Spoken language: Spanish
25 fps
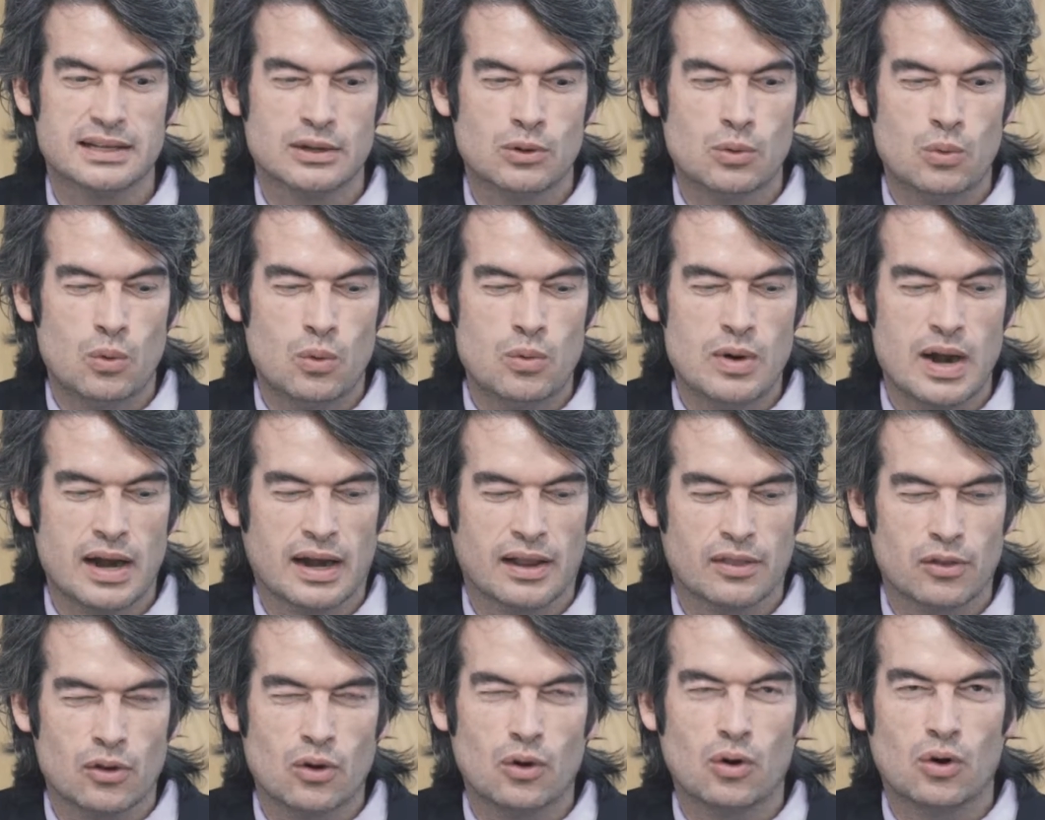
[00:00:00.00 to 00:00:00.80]
una,
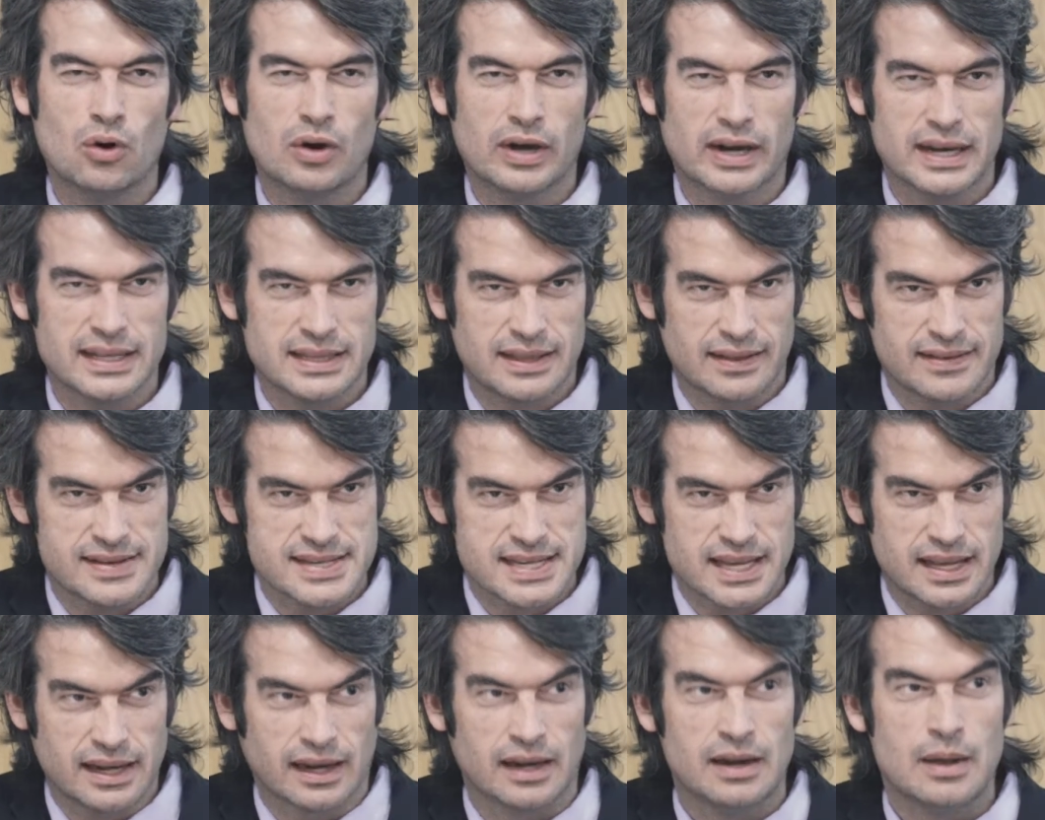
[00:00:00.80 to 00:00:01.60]
razón concreta de
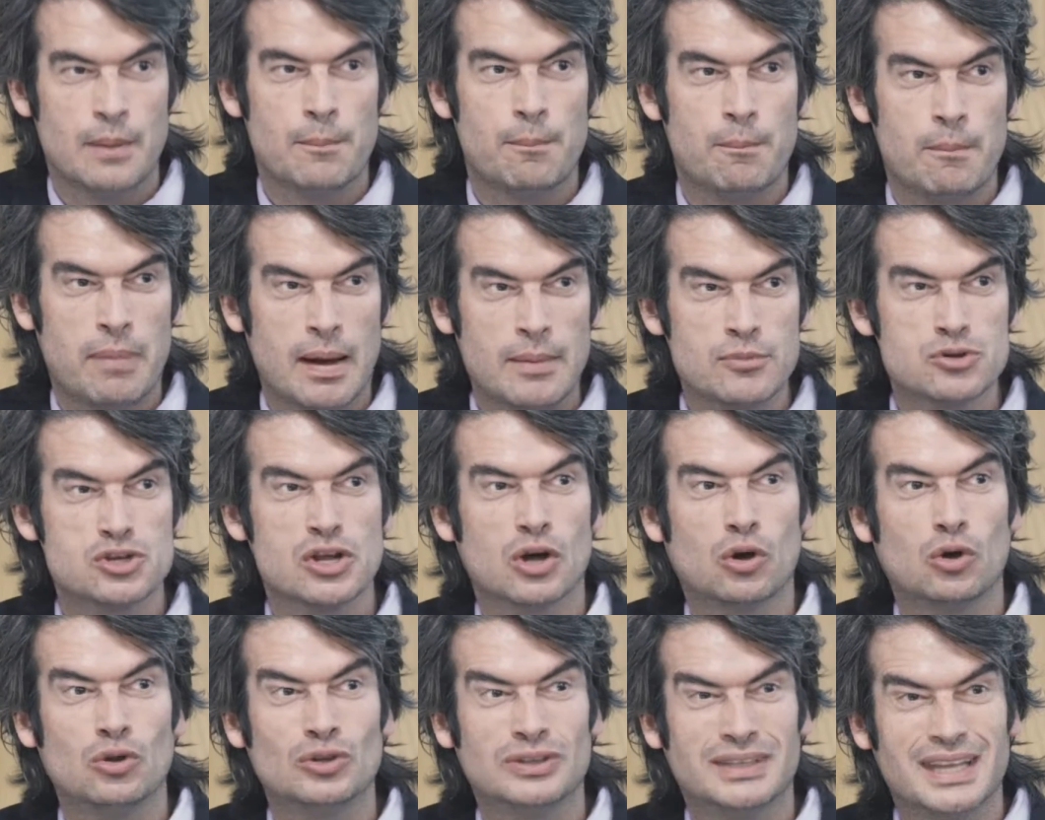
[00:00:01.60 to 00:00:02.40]
ser, vamos
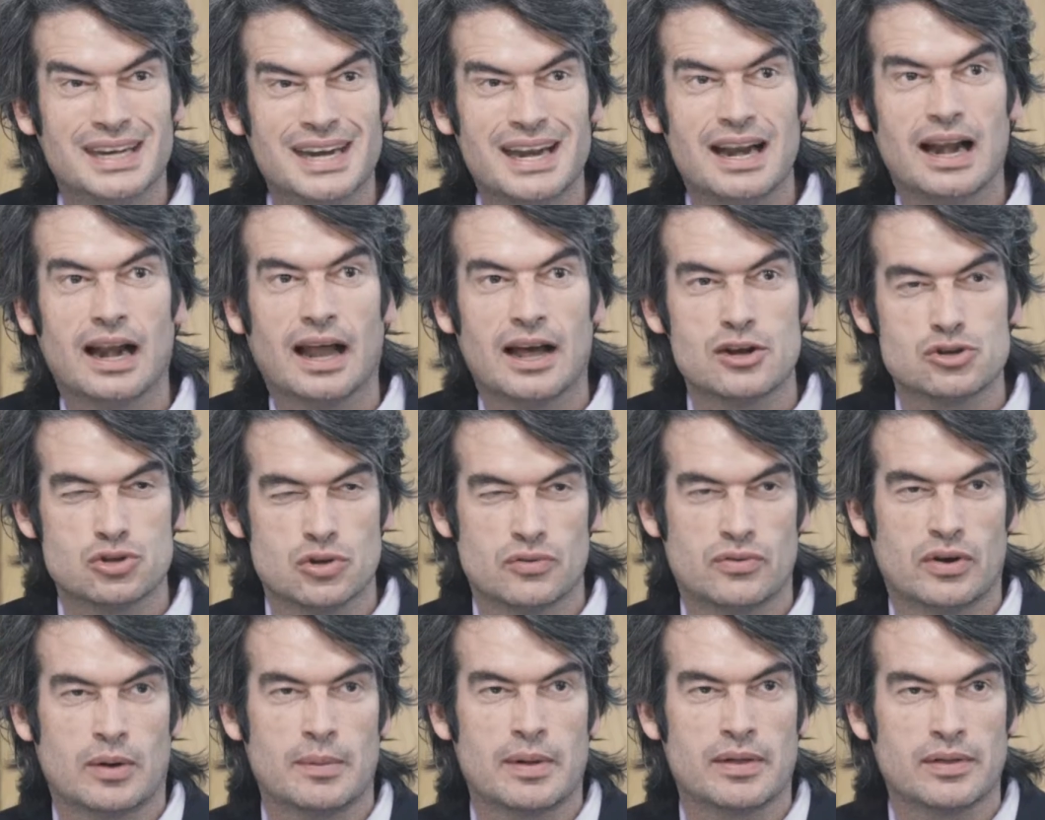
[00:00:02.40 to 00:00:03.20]
a contener el
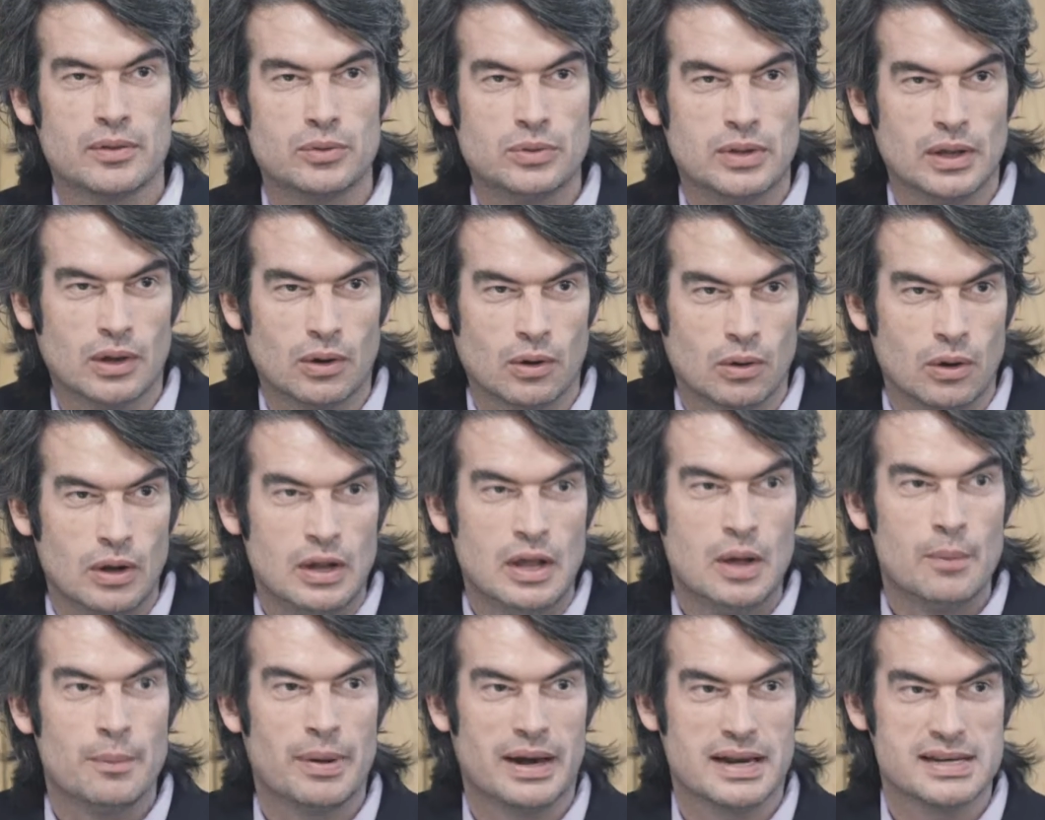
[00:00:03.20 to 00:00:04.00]
gasto farmacéutico
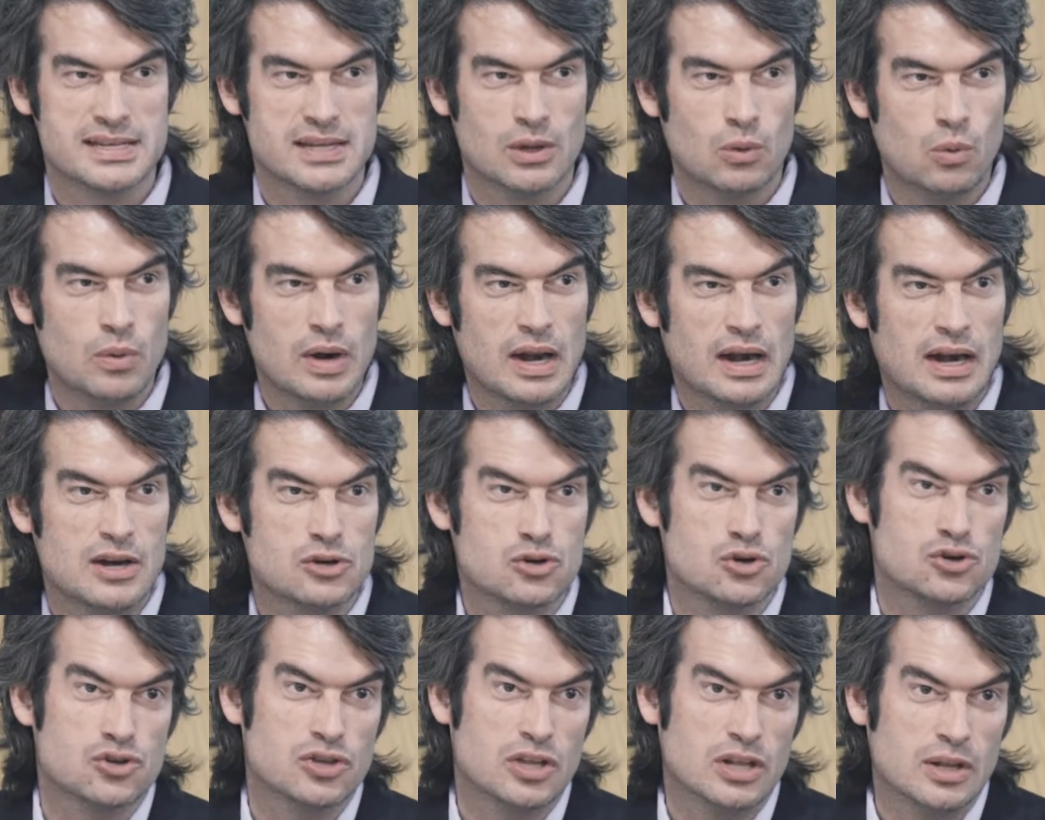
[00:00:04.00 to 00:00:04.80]
para asegurar la
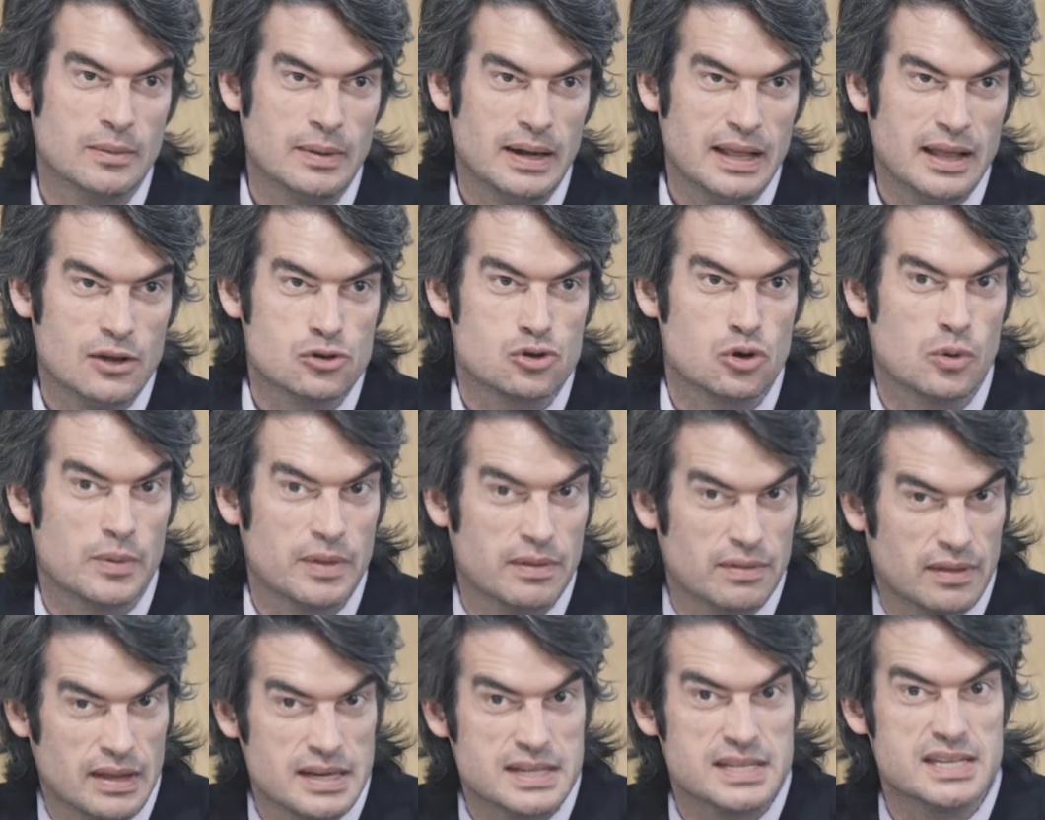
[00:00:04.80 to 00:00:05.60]
sostenibilidad y
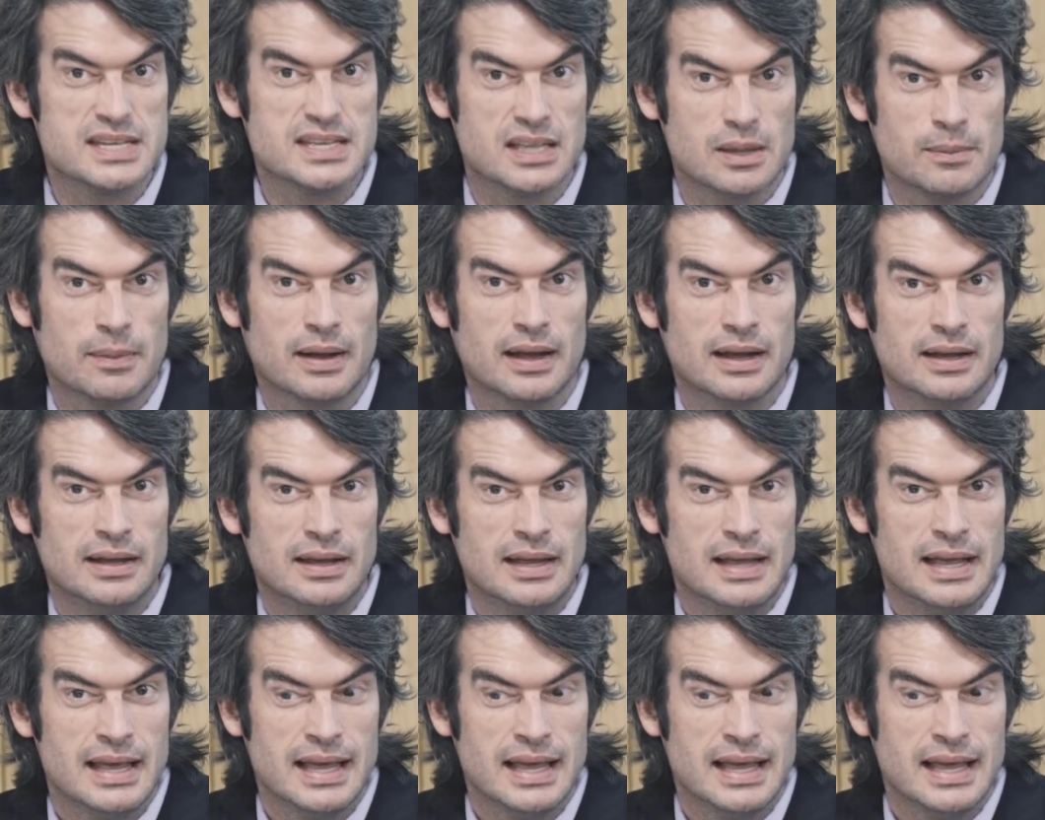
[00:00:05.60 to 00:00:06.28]
solvencia del sistema,